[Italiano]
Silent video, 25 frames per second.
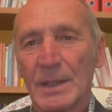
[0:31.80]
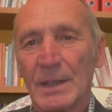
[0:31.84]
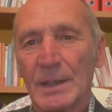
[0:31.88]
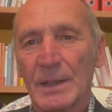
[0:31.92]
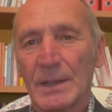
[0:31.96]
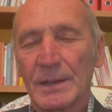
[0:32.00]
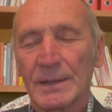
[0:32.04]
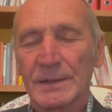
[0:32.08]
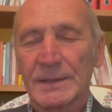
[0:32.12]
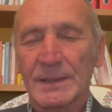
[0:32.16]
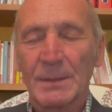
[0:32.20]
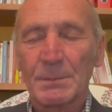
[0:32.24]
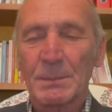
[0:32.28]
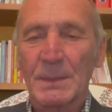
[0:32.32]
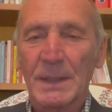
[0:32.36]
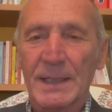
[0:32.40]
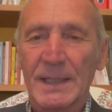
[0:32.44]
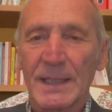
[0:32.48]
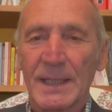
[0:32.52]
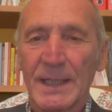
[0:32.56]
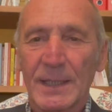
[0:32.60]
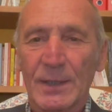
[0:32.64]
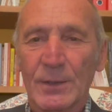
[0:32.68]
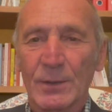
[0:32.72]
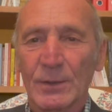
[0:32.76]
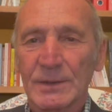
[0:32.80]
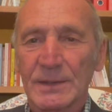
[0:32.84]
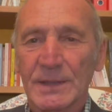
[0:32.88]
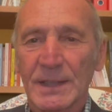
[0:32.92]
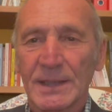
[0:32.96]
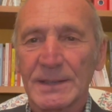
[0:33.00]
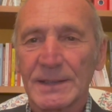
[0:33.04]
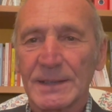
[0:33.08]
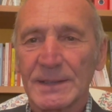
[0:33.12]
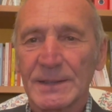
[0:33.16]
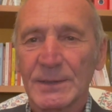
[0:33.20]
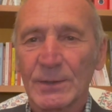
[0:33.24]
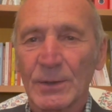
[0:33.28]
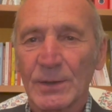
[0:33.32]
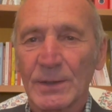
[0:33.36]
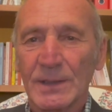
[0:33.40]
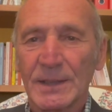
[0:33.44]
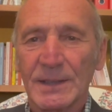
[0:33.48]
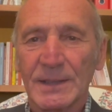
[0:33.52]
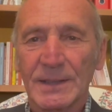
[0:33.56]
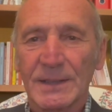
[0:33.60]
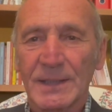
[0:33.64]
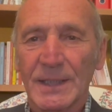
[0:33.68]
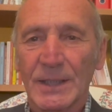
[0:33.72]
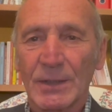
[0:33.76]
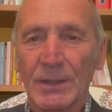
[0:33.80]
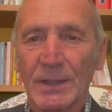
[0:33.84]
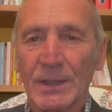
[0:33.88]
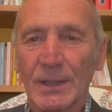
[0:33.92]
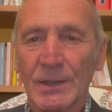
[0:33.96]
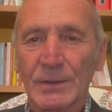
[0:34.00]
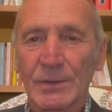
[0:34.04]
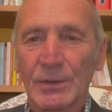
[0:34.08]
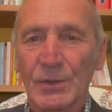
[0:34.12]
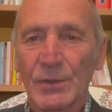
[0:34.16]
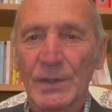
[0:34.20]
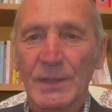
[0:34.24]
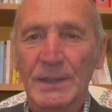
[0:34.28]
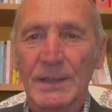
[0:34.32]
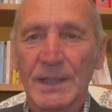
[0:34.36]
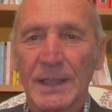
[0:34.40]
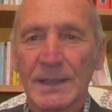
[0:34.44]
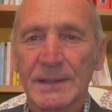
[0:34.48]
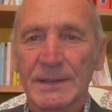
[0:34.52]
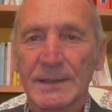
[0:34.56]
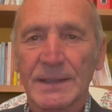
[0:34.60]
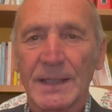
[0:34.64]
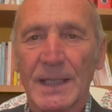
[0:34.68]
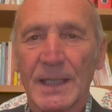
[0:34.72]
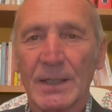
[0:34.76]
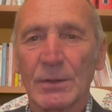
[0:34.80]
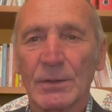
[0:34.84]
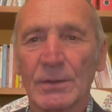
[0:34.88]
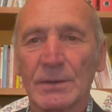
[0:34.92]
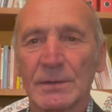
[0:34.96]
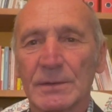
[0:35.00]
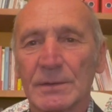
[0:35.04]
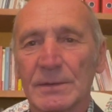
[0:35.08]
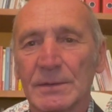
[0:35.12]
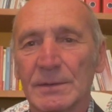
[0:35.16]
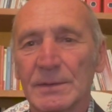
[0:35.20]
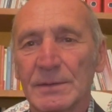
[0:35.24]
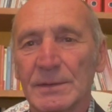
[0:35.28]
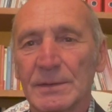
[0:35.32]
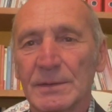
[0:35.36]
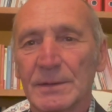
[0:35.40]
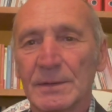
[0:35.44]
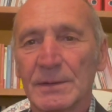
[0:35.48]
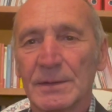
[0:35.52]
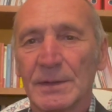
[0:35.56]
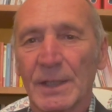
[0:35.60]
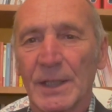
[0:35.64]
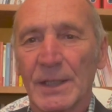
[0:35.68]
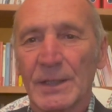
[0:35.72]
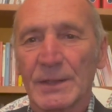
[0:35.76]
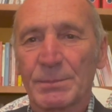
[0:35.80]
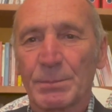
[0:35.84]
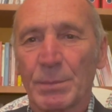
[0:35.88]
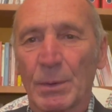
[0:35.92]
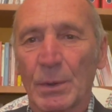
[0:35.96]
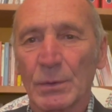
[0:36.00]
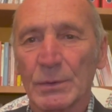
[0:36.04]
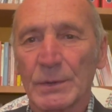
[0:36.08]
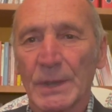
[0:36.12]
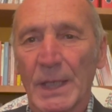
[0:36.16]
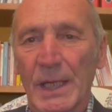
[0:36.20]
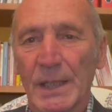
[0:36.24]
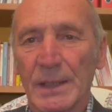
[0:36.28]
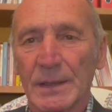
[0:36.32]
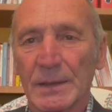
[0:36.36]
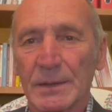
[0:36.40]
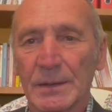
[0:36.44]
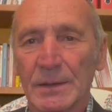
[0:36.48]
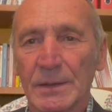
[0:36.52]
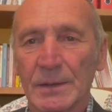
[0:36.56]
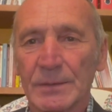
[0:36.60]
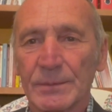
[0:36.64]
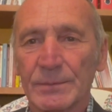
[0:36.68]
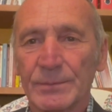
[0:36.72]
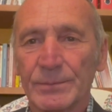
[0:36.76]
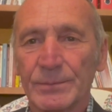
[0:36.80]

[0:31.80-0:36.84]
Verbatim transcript: Sembra che le contraddizioni in seno alla società stiano esplodendo.